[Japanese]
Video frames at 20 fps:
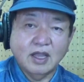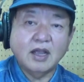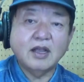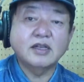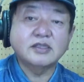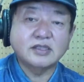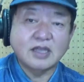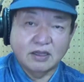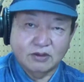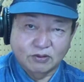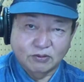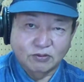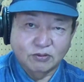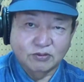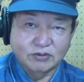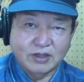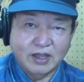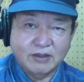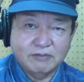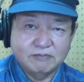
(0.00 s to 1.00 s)
カさんの
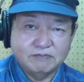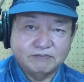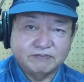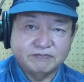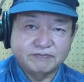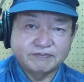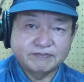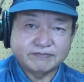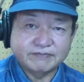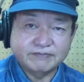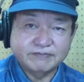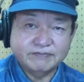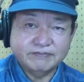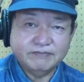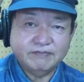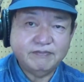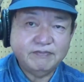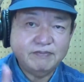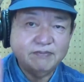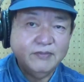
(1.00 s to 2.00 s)
方で、
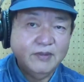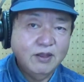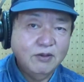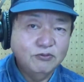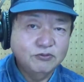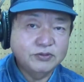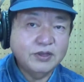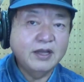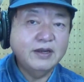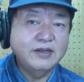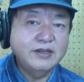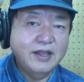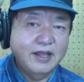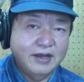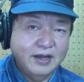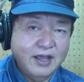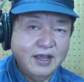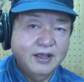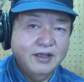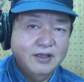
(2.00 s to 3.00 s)
2人で
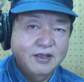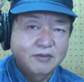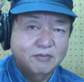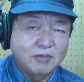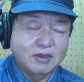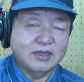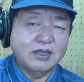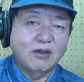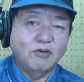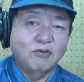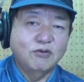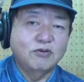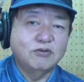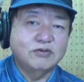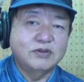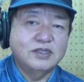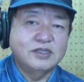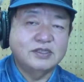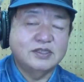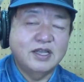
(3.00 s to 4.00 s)
ね、またお
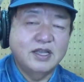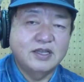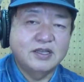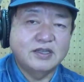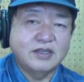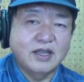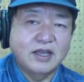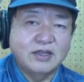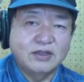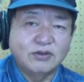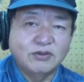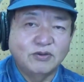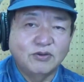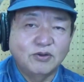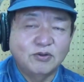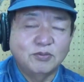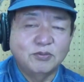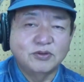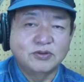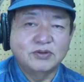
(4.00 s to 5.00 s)
送りしていきたいと
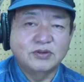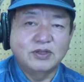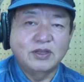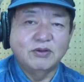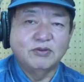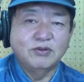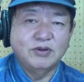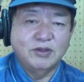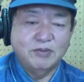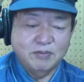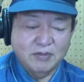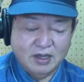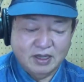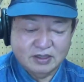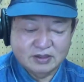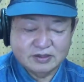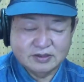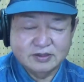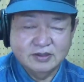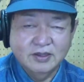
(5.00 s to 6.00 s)
思っており
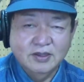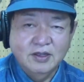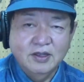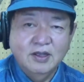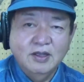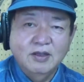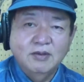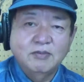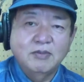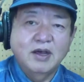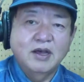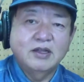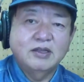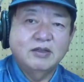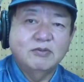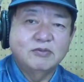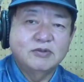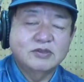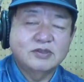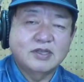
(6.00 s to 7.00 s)
ます。まあ
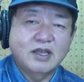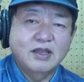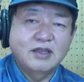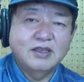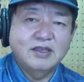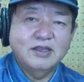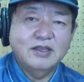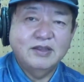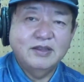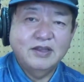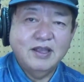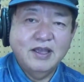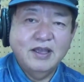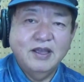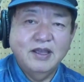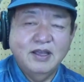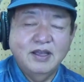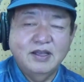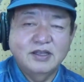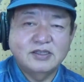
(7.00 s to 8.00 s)
でも最近
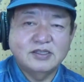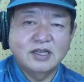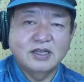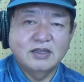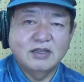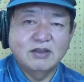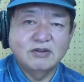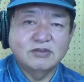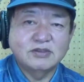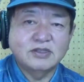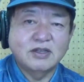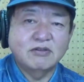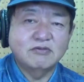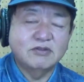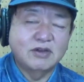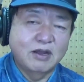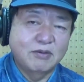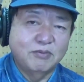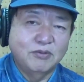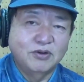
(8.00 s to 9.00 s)
ね、えー、チャンネルさ
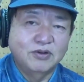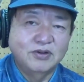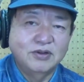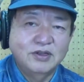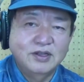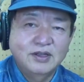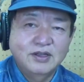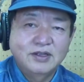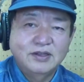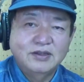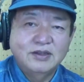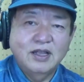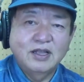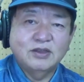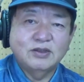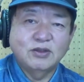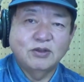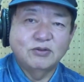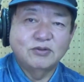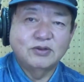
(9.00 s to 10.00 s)
くらも
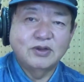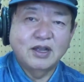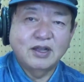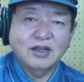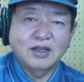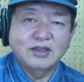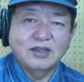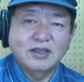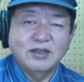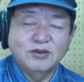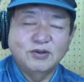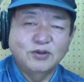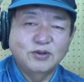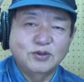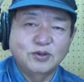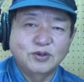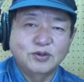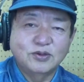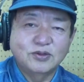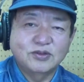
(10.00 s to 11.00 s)
ネットの中でいろい
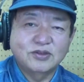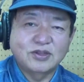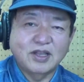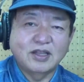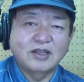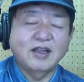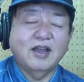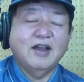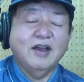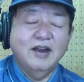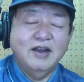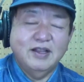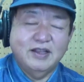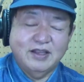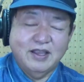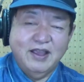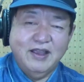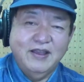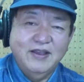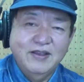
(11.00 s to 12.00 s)
ろ叩かれ
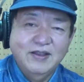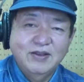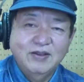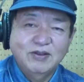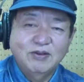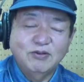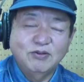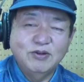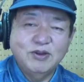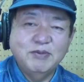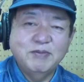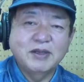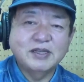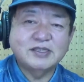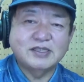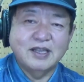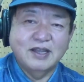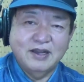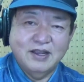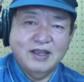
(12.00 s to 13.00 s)
ておりま
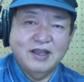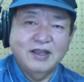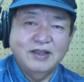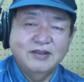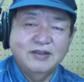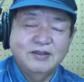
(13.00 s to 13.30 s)
してね、